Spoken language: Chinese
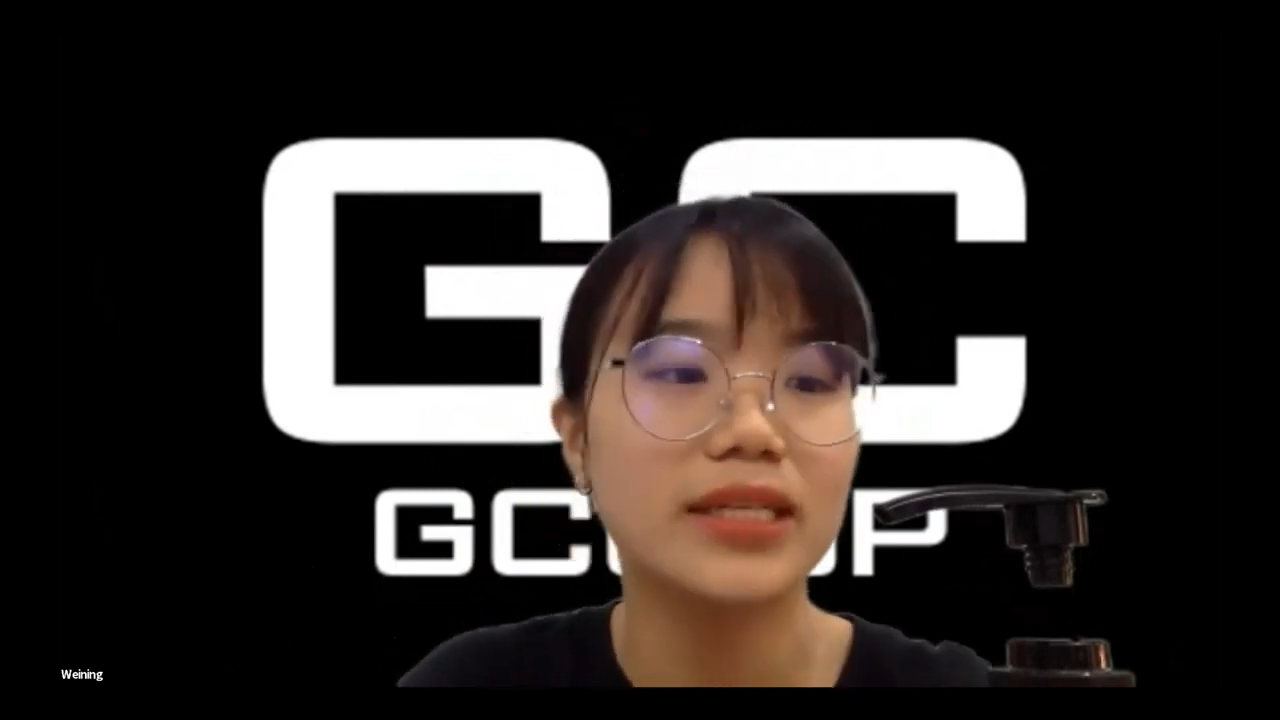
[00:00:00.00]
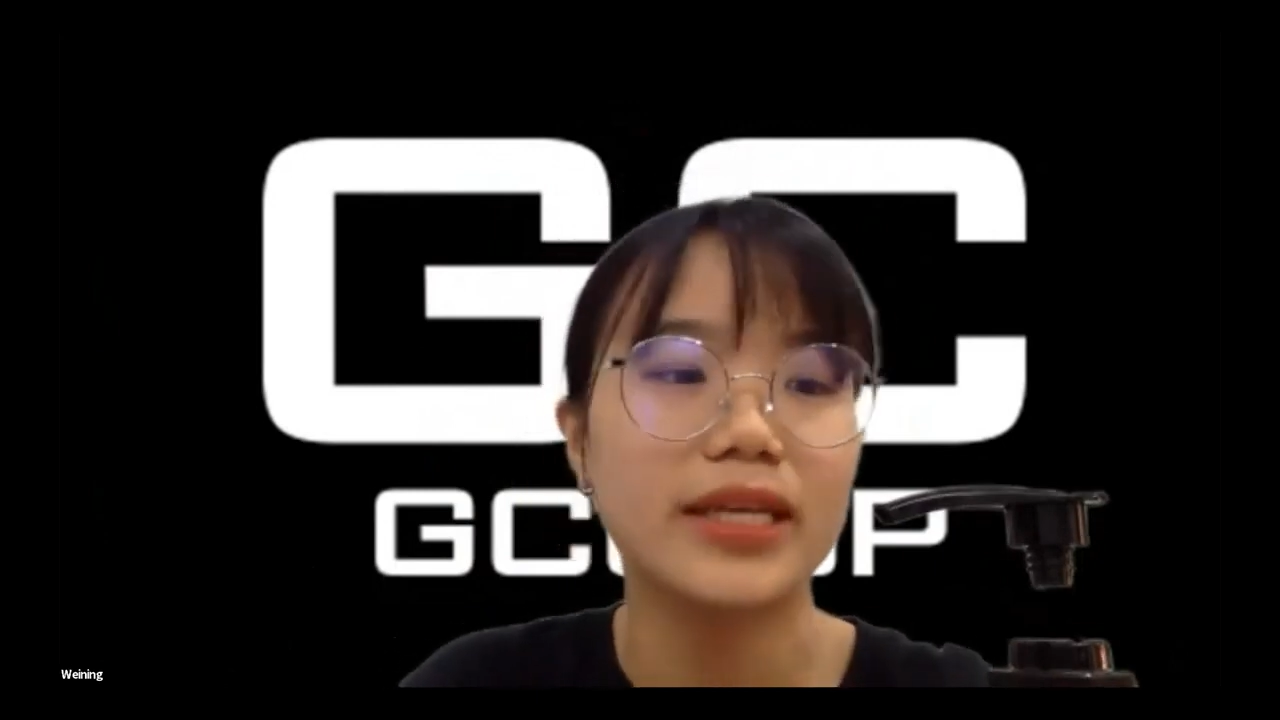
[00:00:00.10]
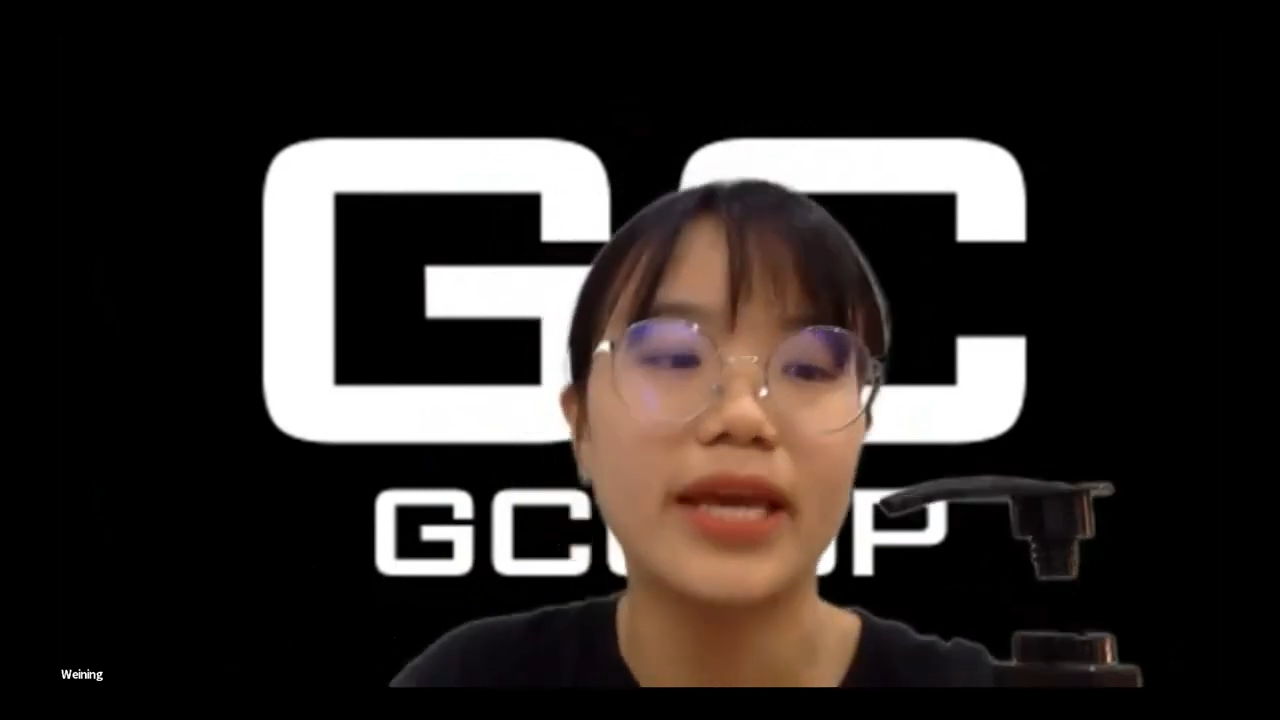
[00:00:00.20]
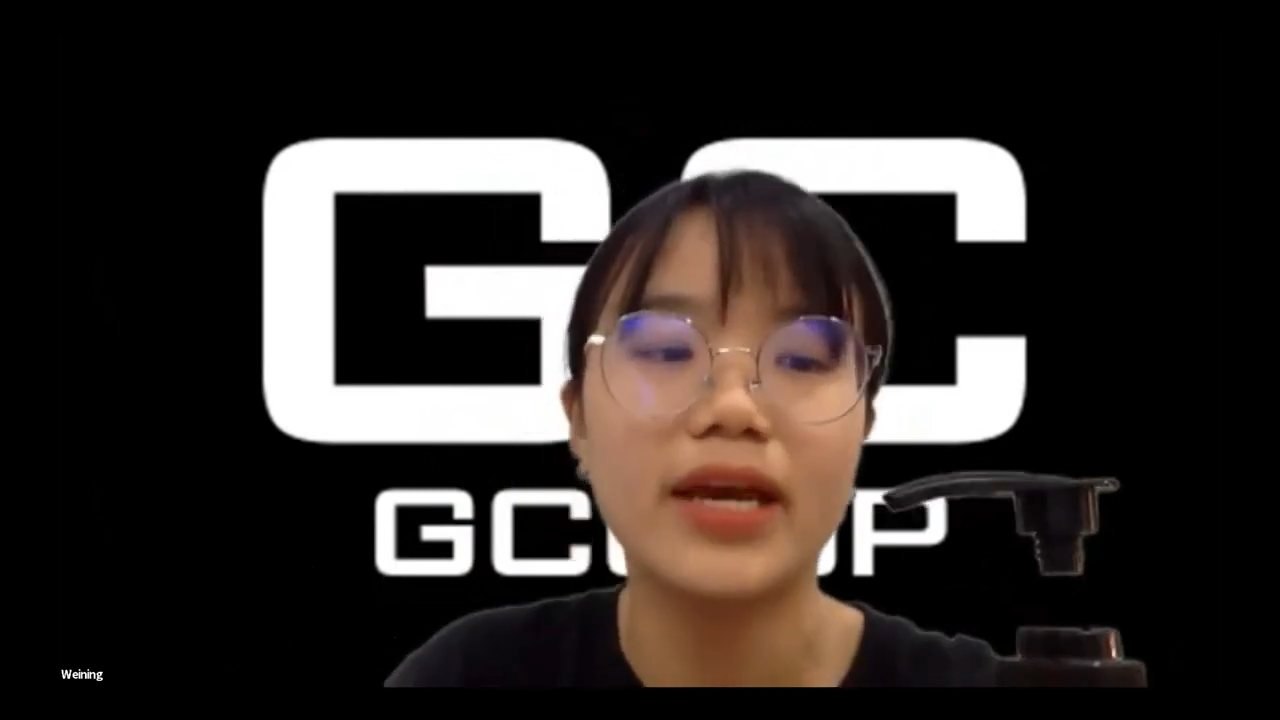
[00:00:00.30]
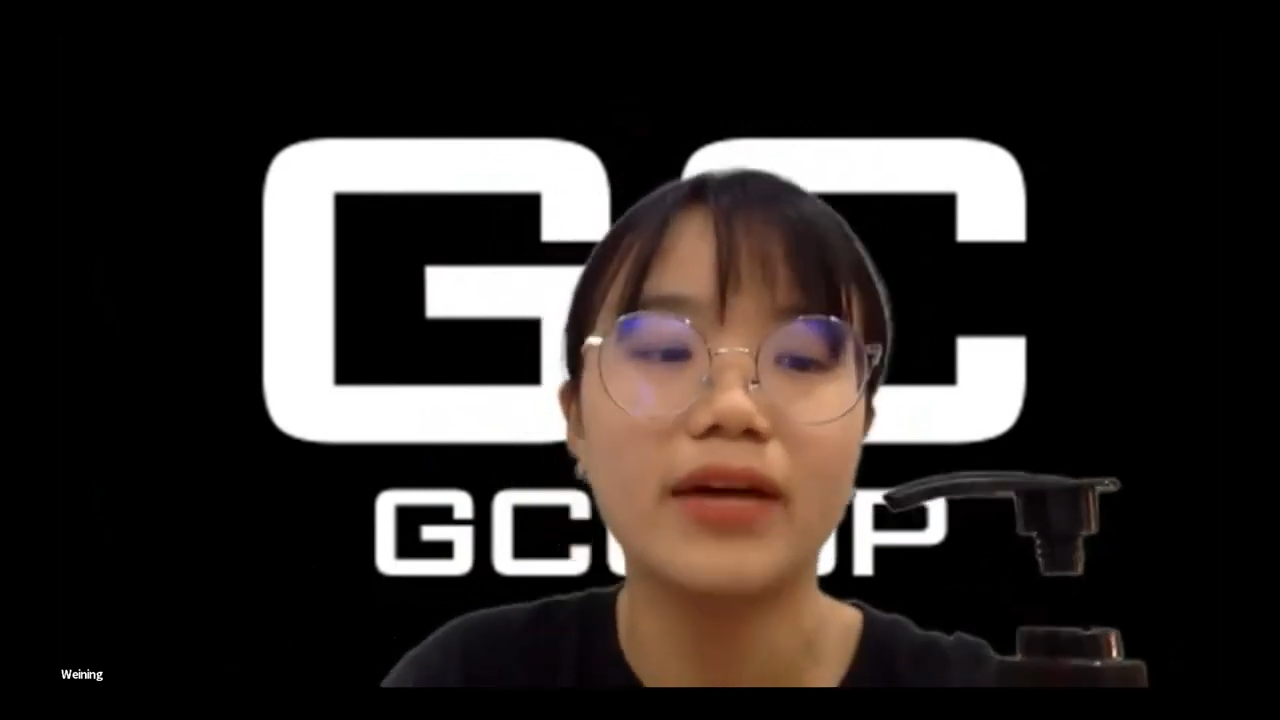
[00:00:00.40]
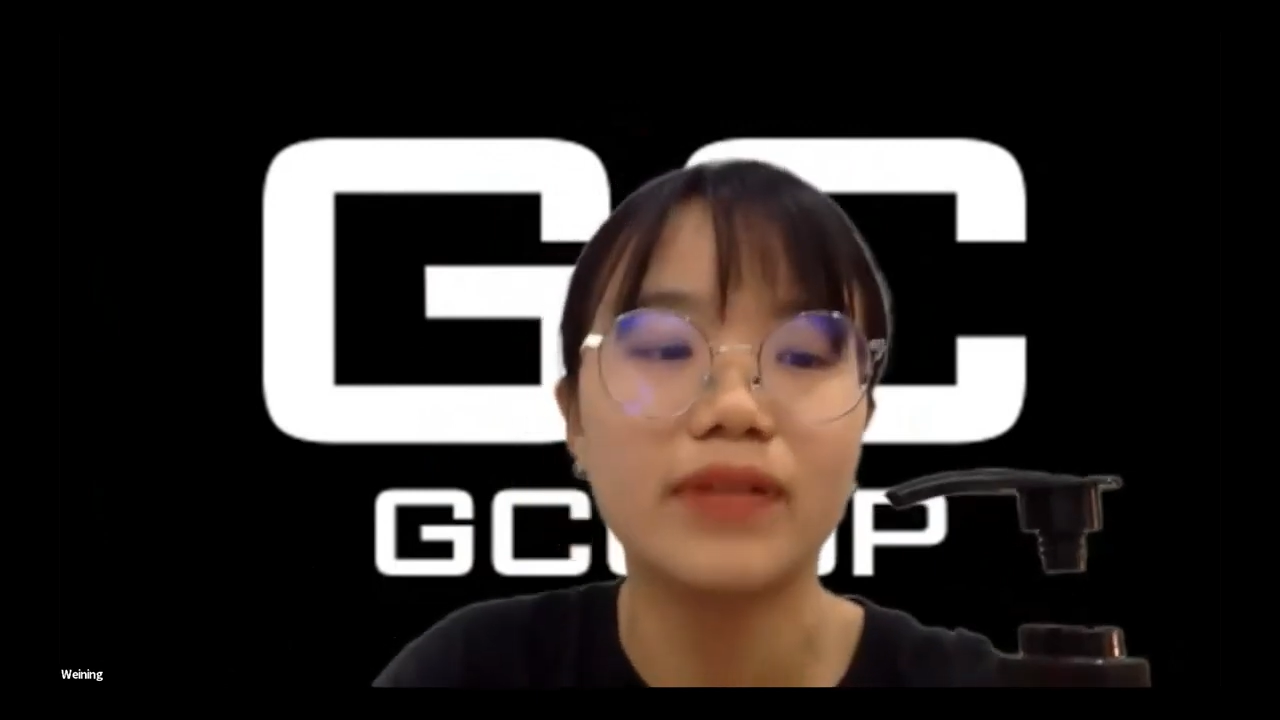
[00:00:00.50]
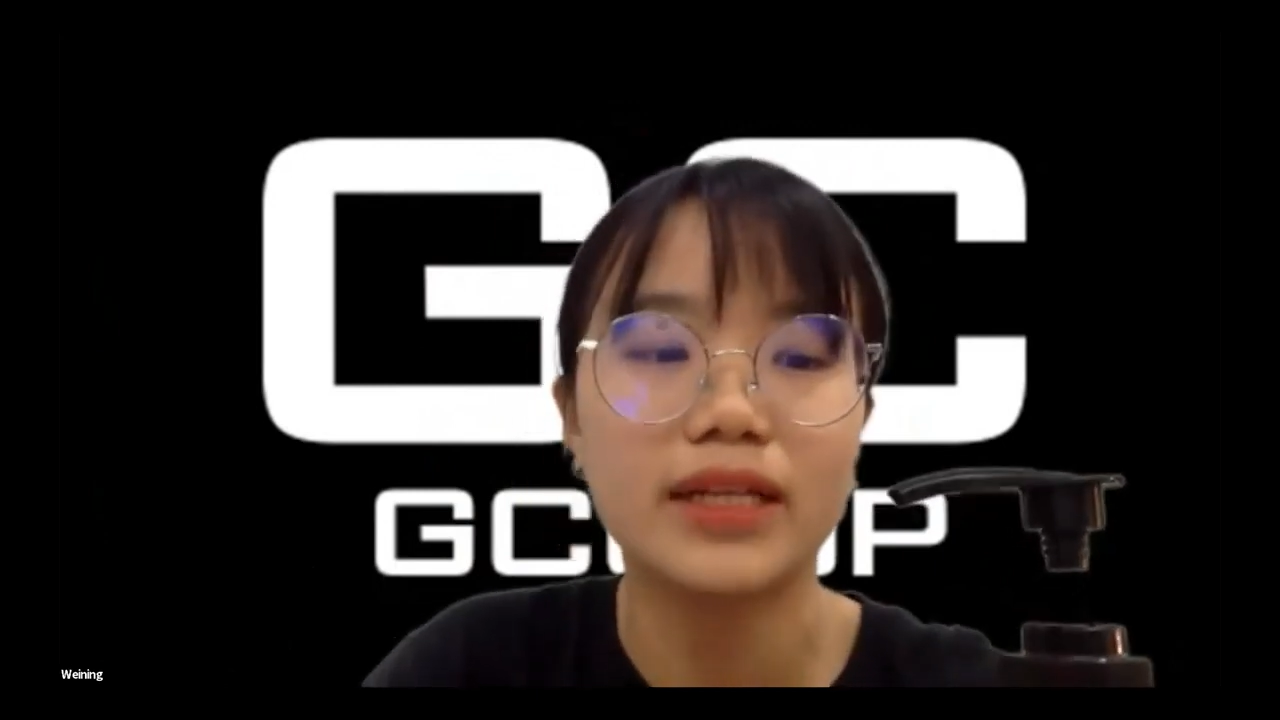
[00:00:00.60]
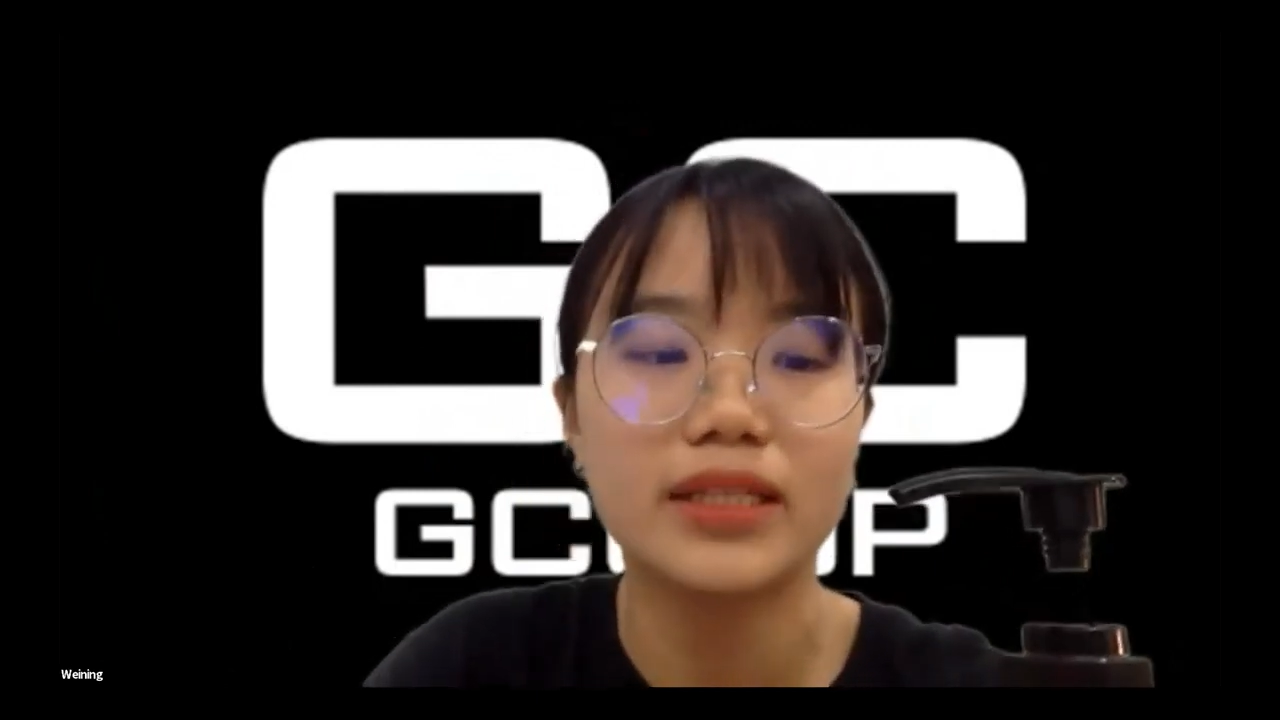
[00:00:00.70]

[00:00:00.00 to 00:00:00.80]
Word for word: KL 啦，